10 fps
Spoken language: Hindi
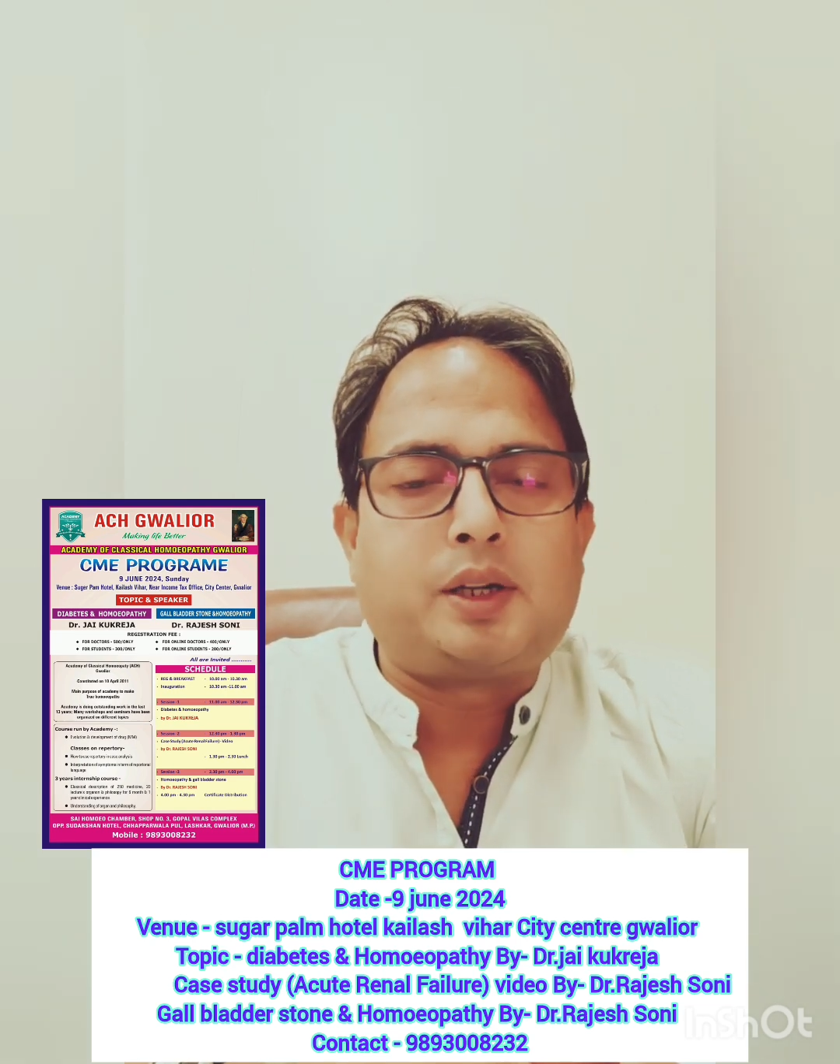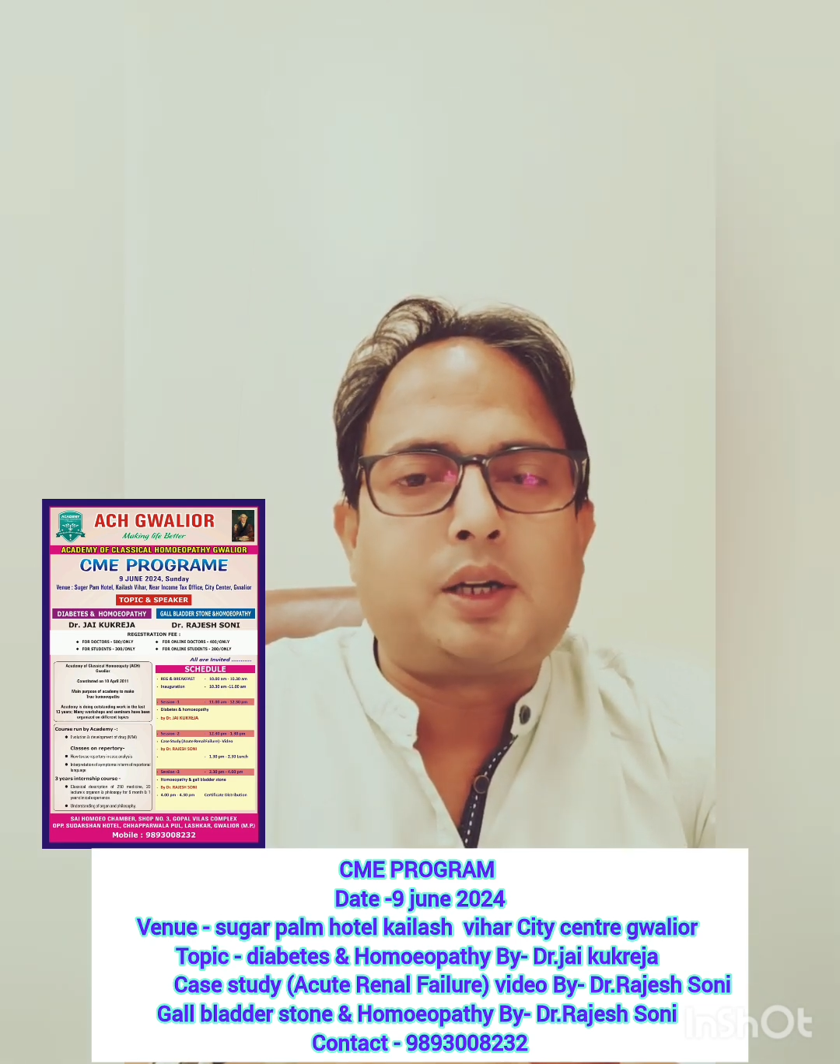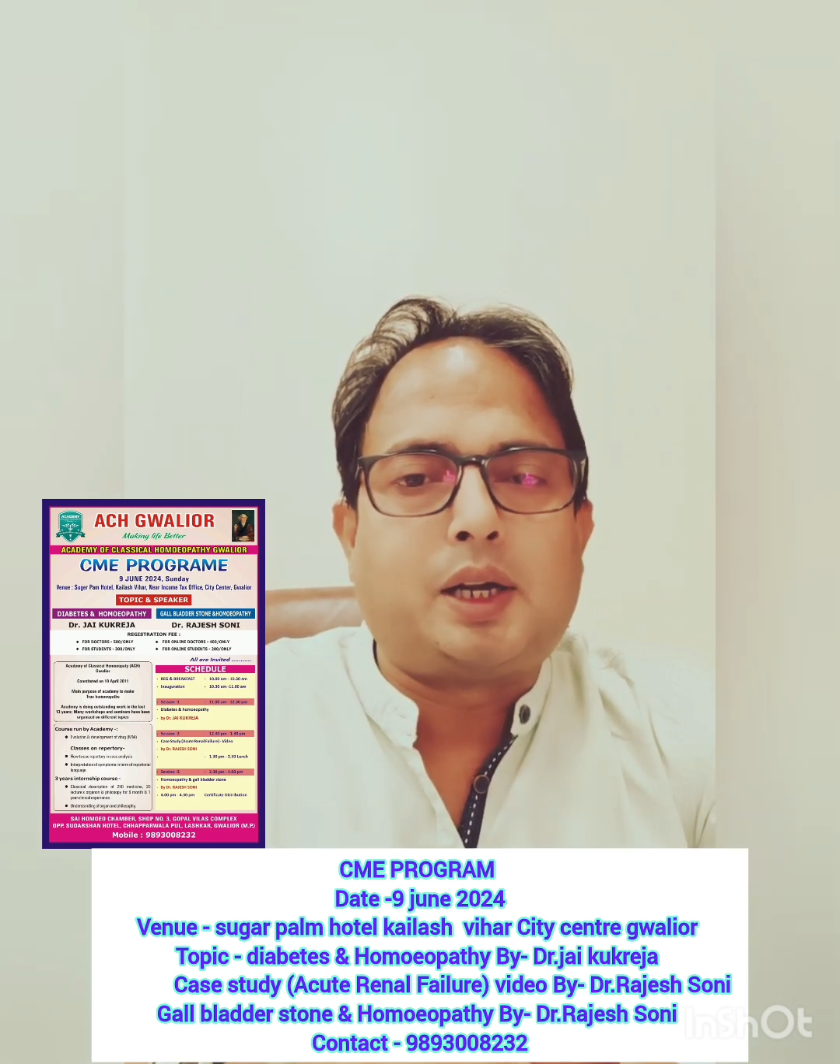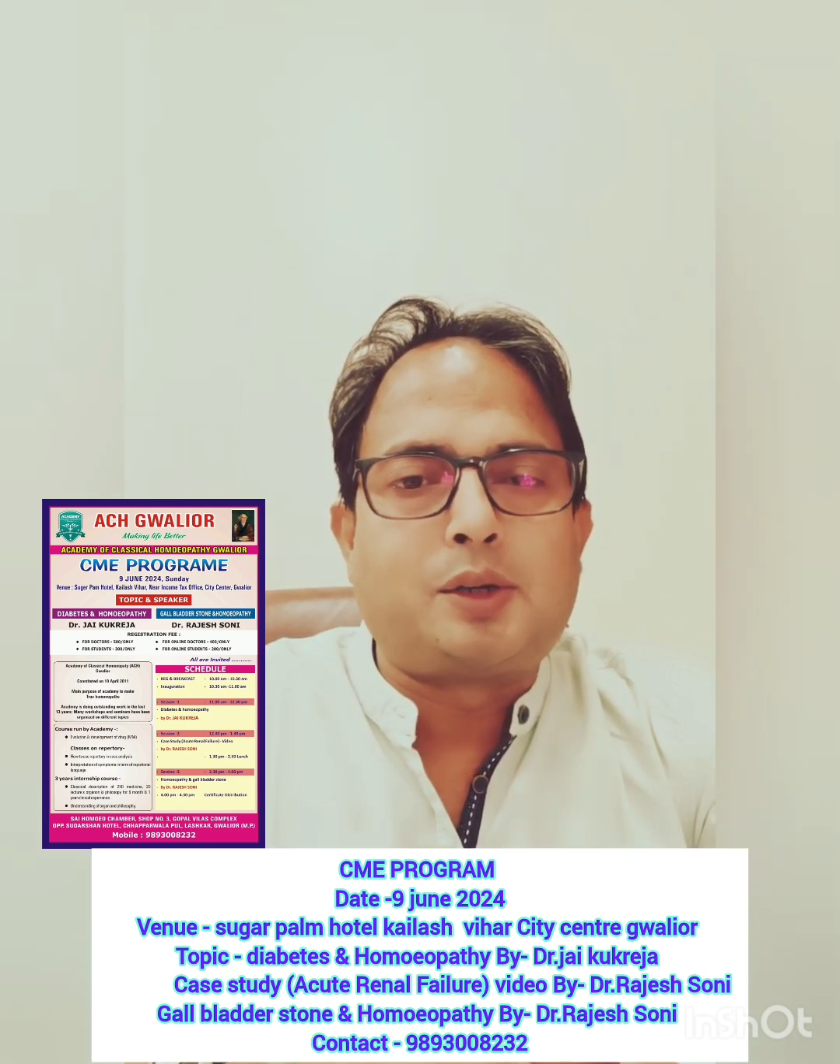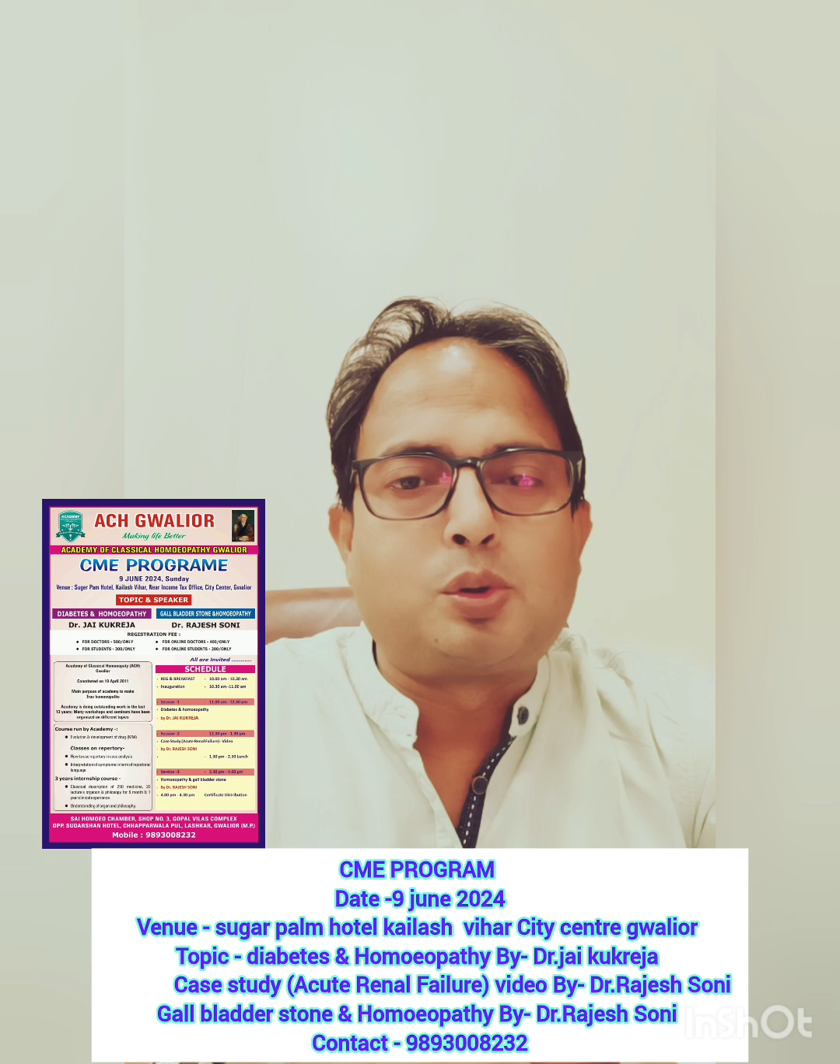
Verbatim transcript: मेडिकल